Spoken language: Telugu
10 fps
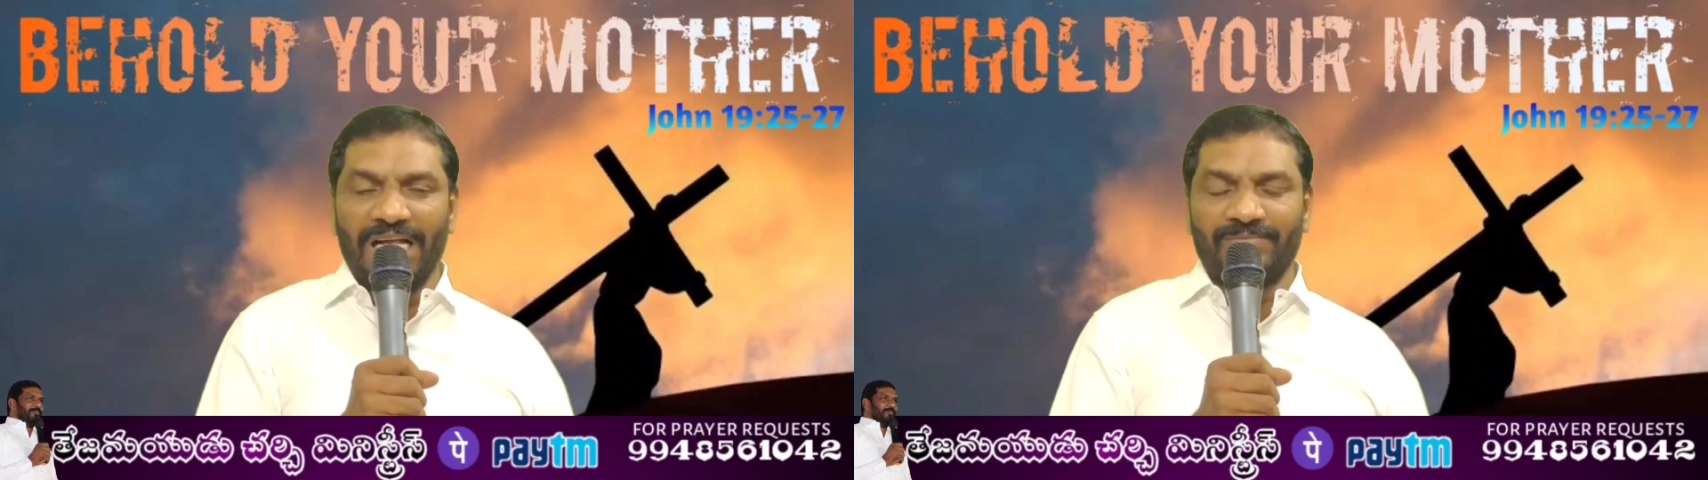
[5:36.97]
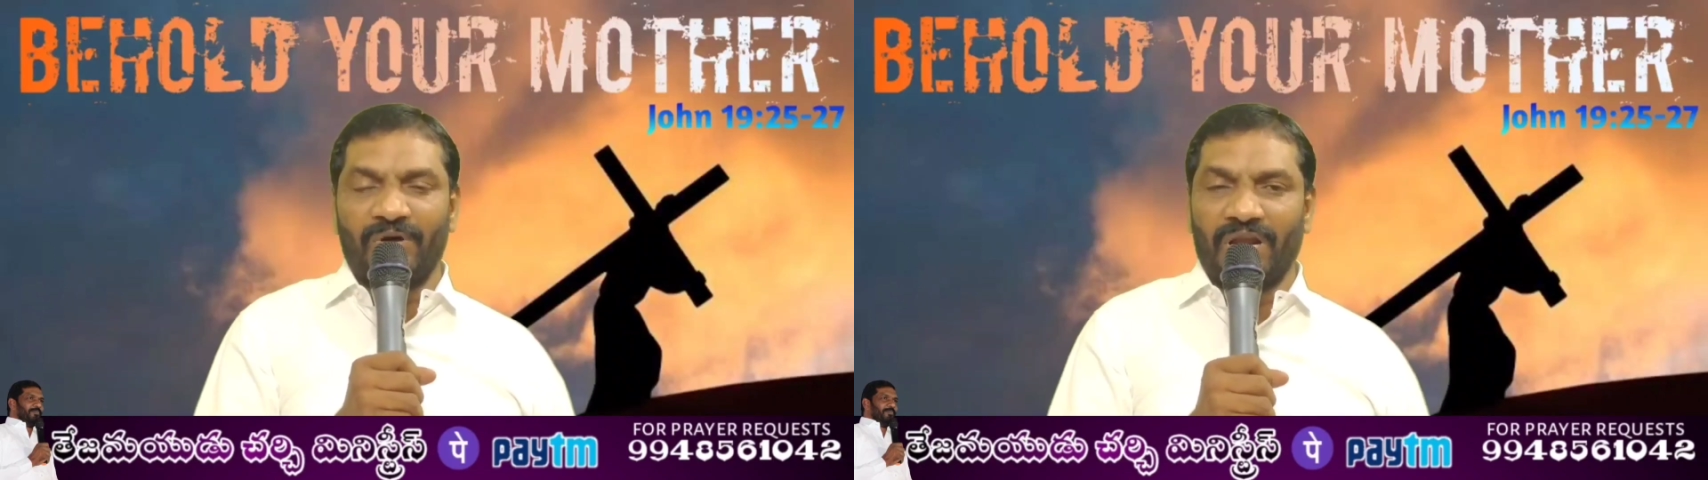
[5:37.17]

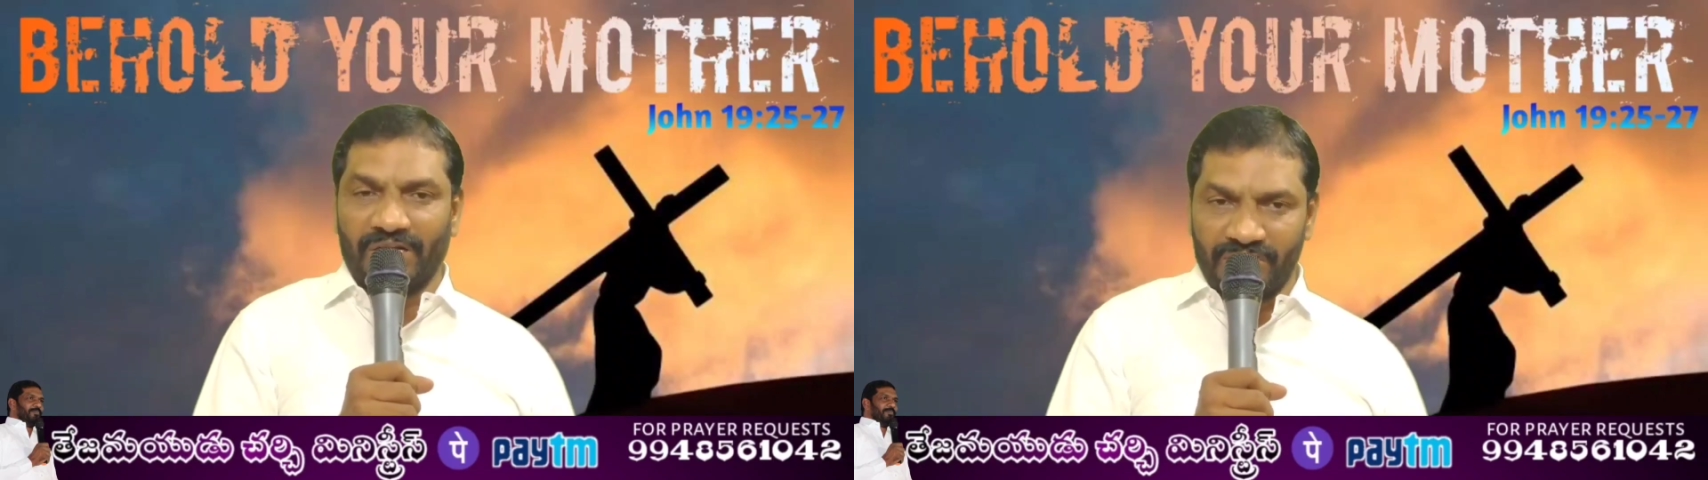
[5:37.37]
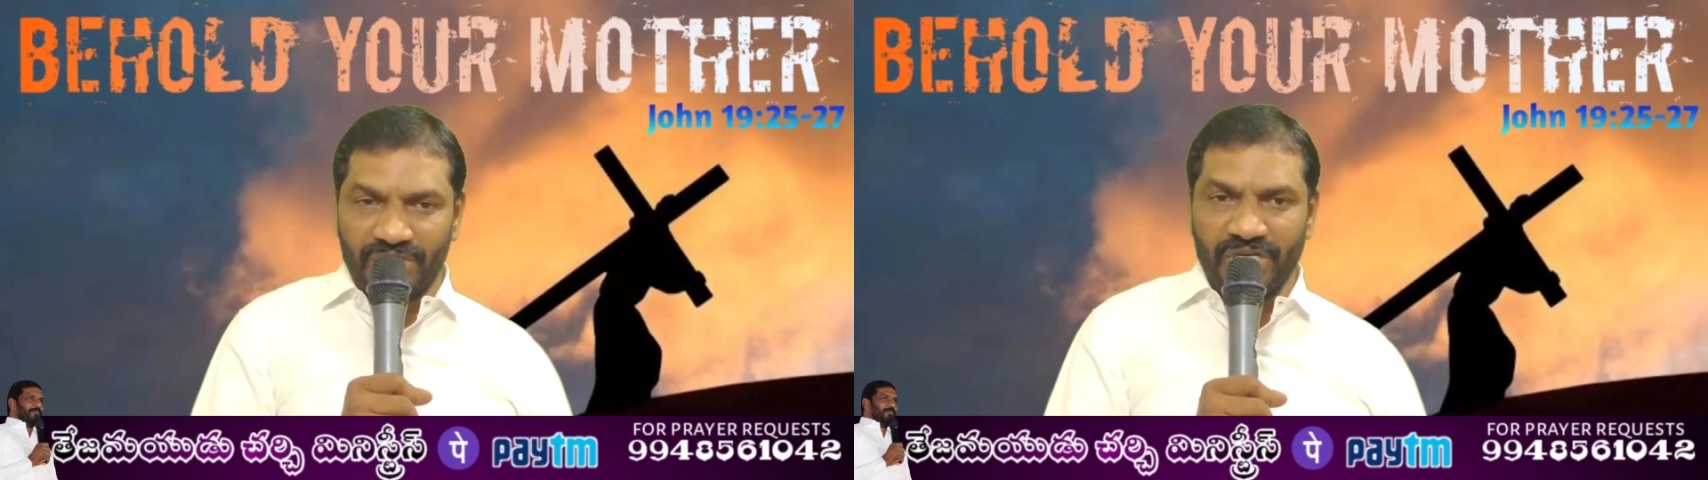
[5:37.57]
ఆత్మ
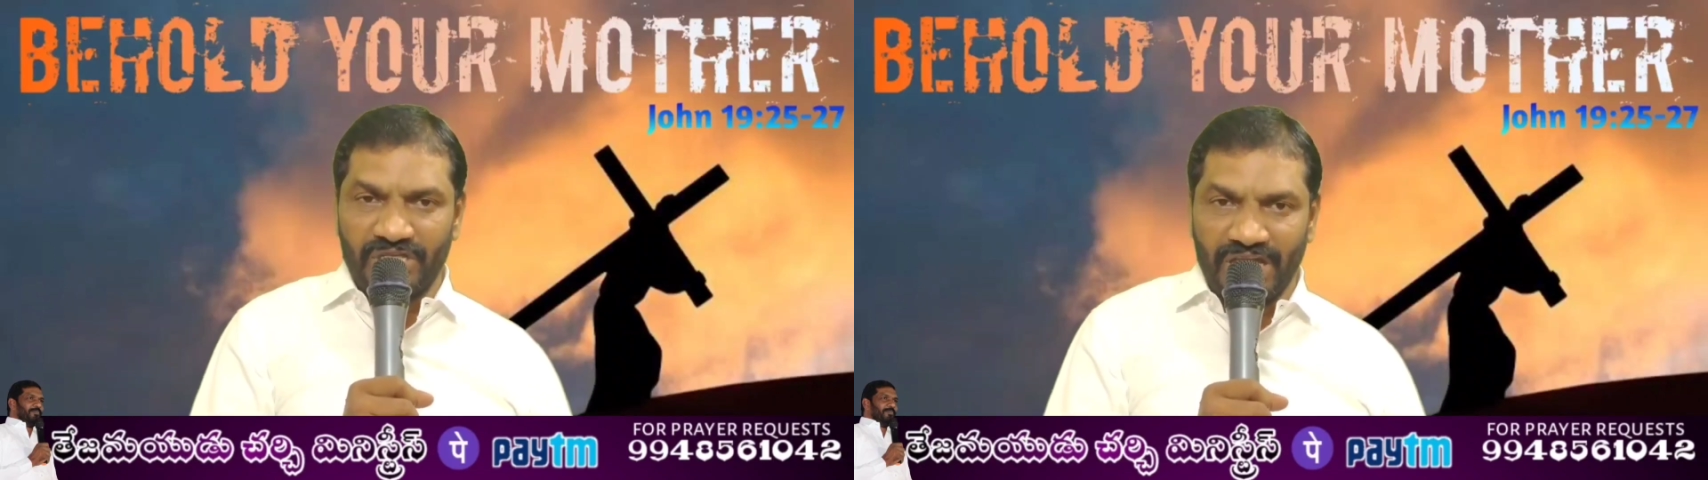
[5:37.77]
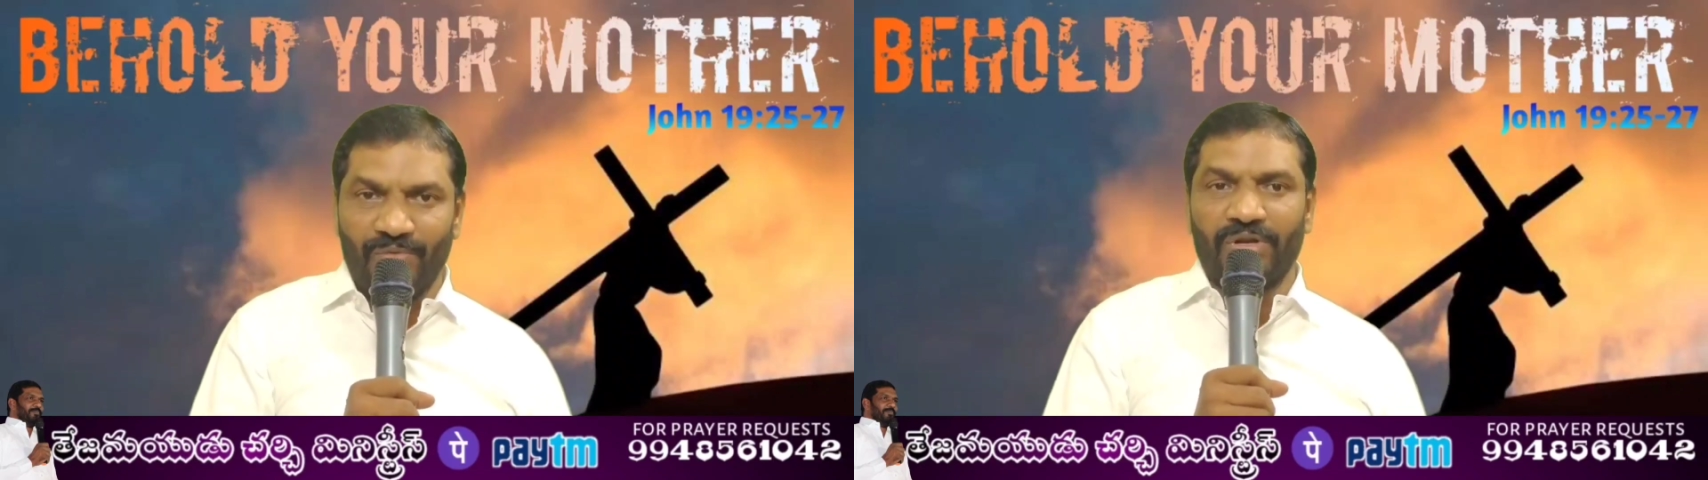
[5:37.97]

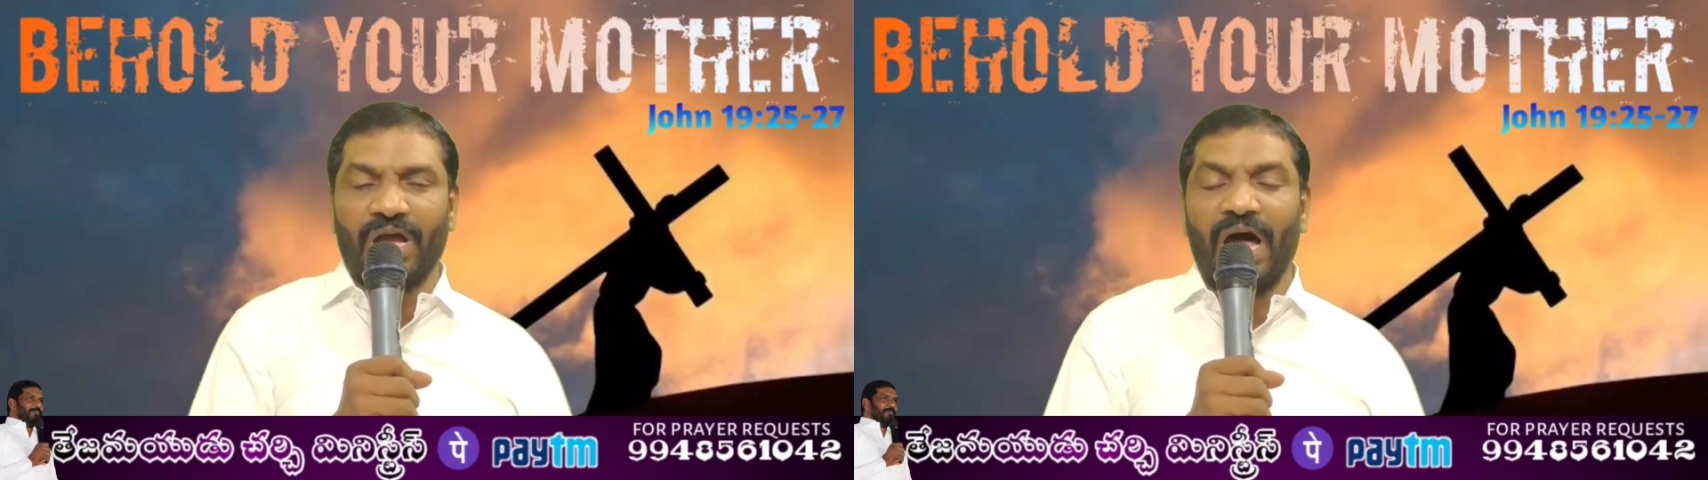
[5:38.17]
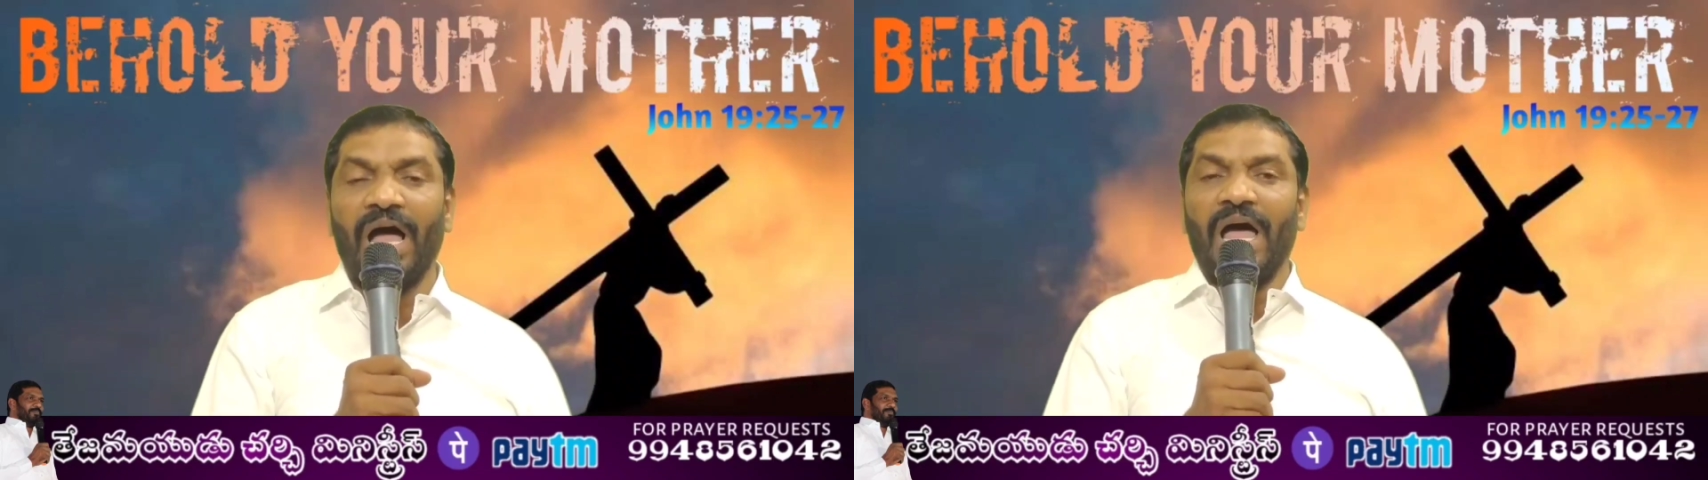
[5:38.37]
రక్షించే
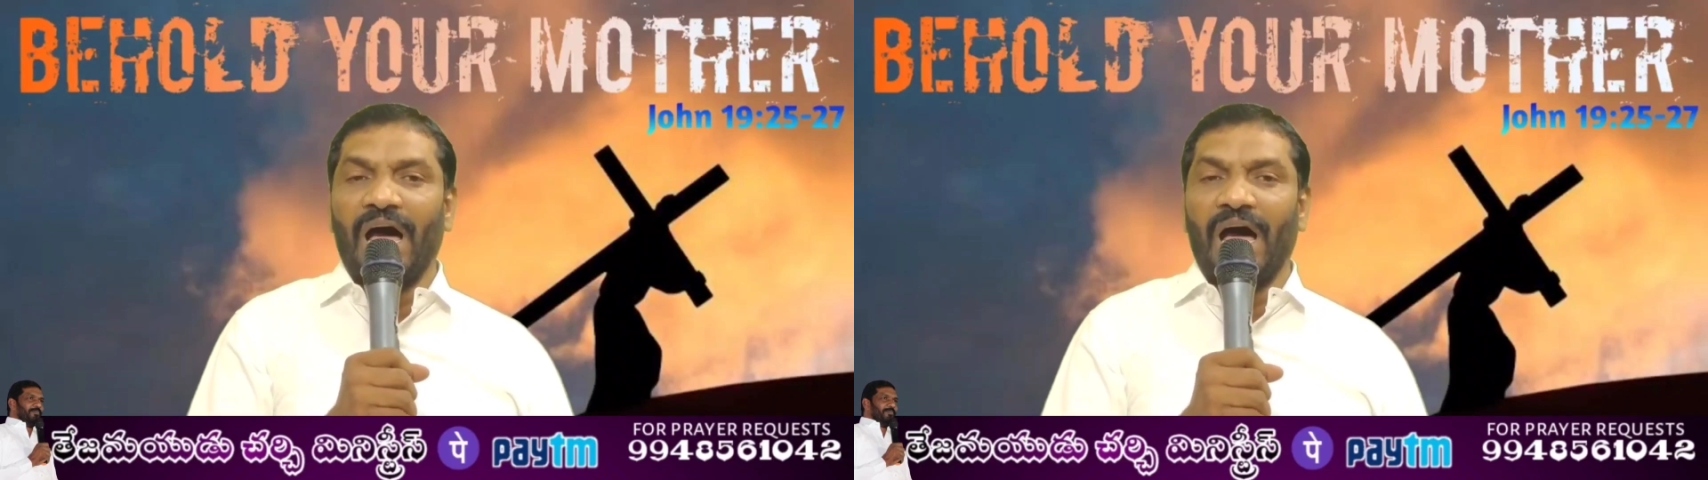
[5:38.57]
దేవుడుగా